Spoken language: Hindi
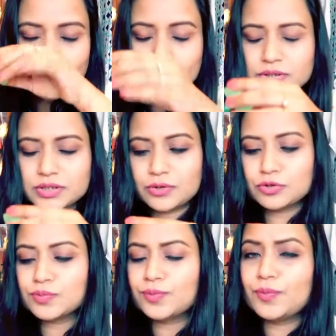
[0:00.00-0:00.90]
और इसकी
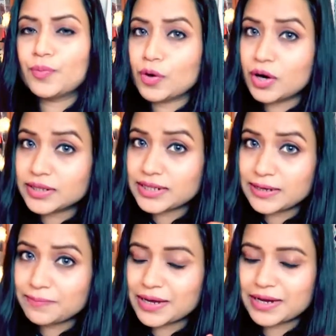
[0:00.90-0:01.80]
खुशबू बहुत
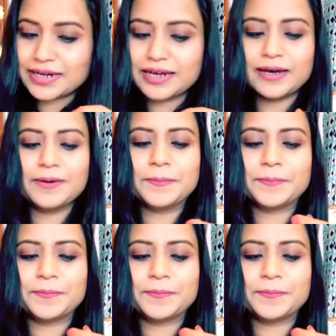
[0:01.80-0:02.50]
ही प्यारी है